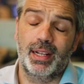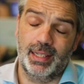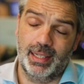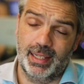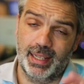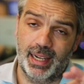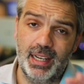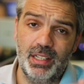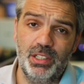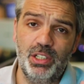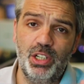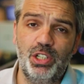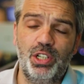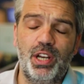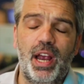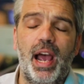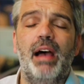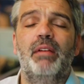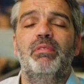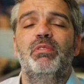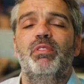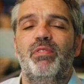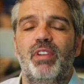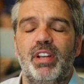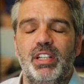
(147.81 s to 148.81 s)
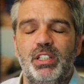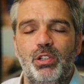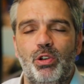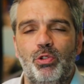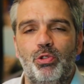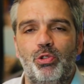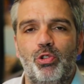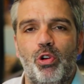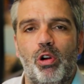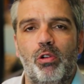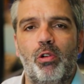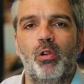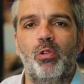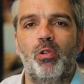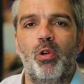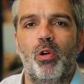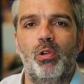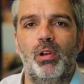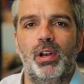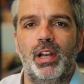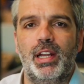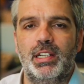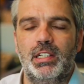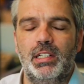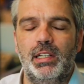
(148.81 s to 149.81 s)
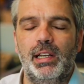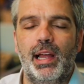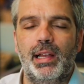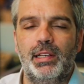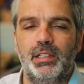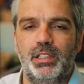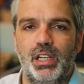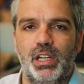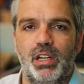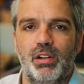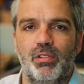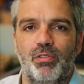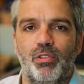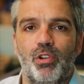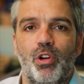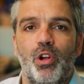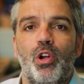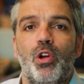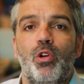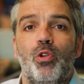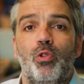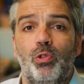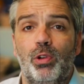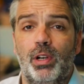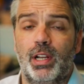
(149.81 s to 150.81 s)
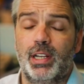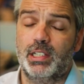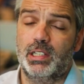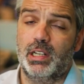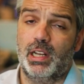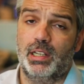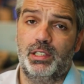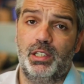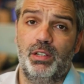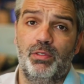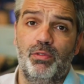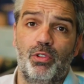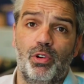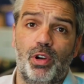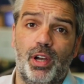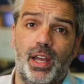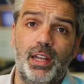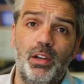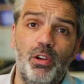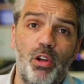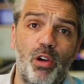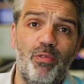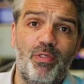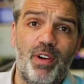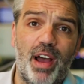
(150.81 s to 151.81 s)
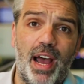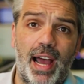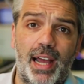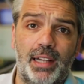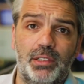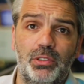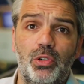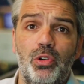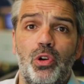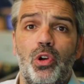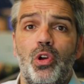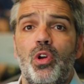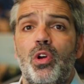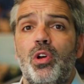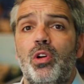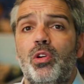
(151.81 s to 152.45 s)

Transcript: Grande chave vai ser o jogo com o legislativo um legislativo renovado,